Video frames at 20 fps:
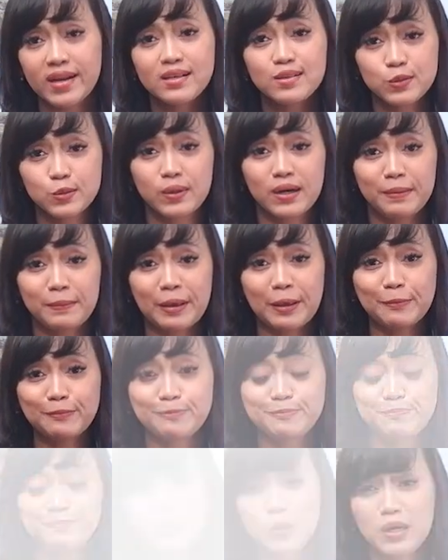kepada suami.
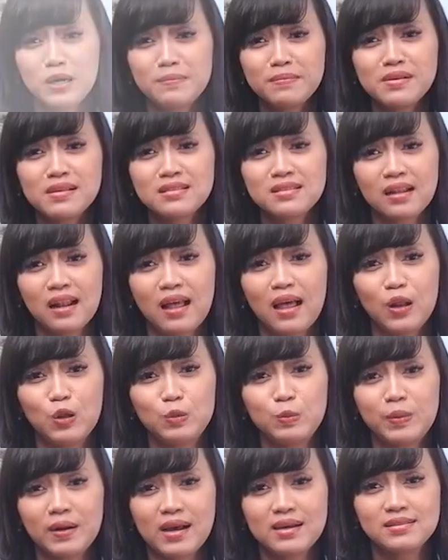Suami
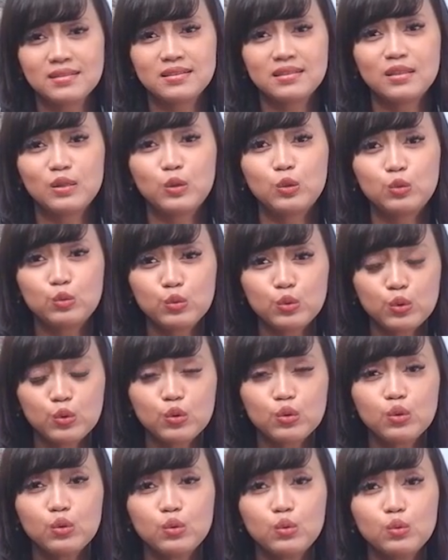selalu merasa
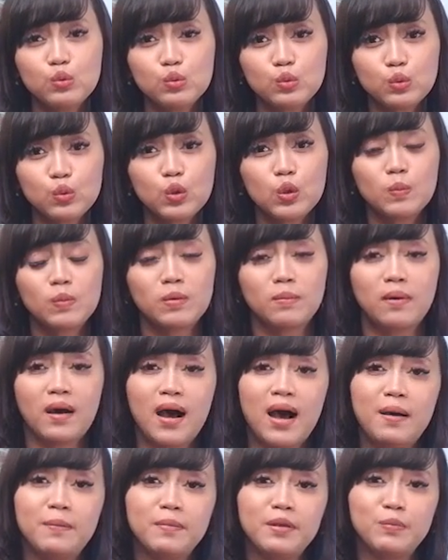dituntut untuk
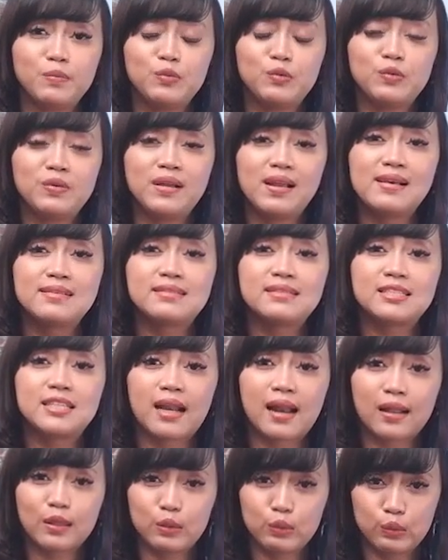memahami bunda
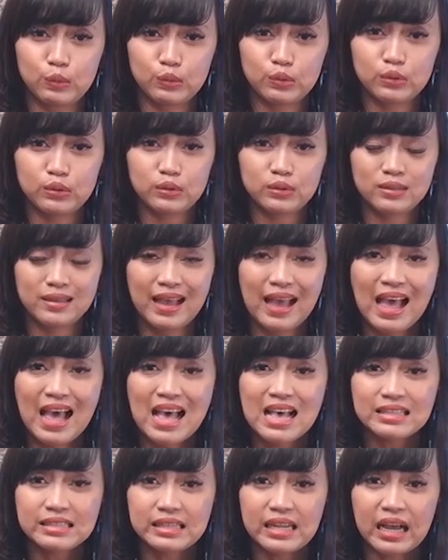secara tulus.
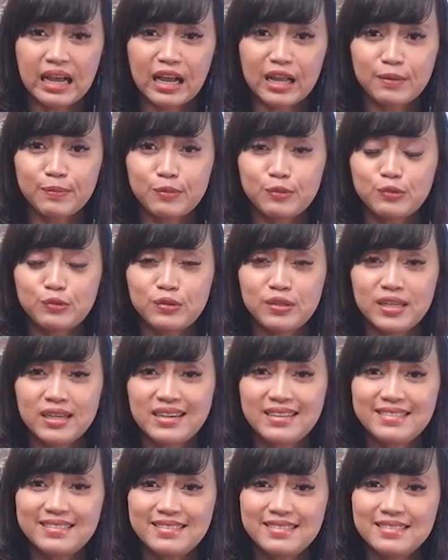Sedangkan
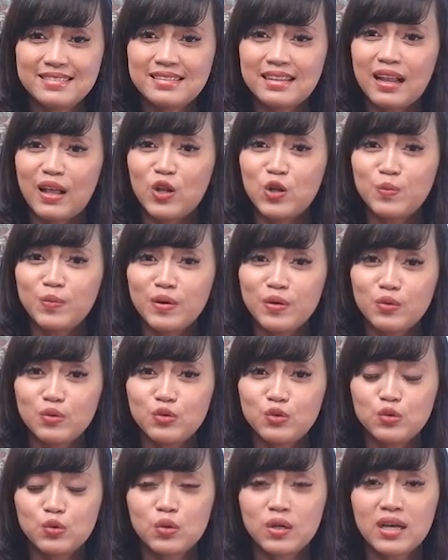bunda selalu
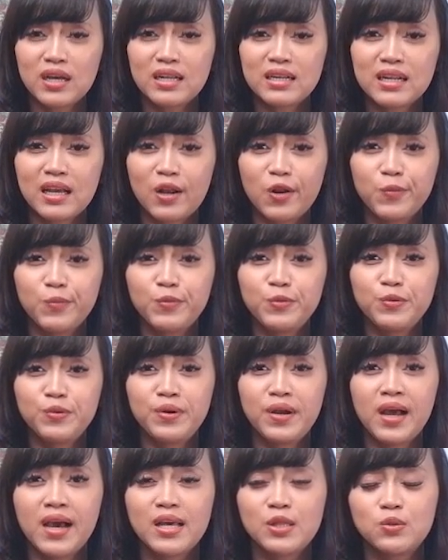menunjukkan kalau
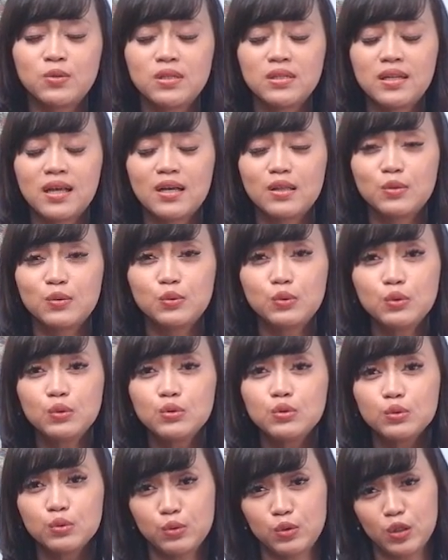bunda itu tidak
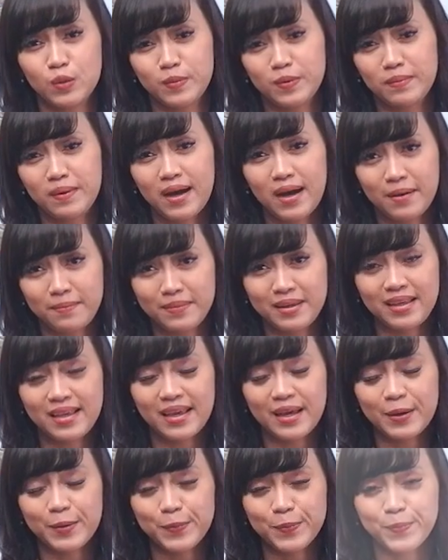tulus untuk
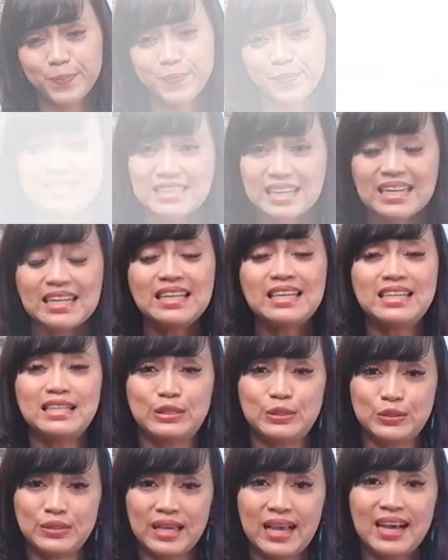memahaminya.
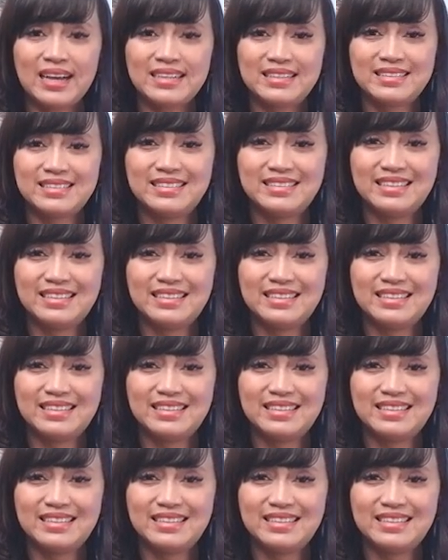Jadi itu ya,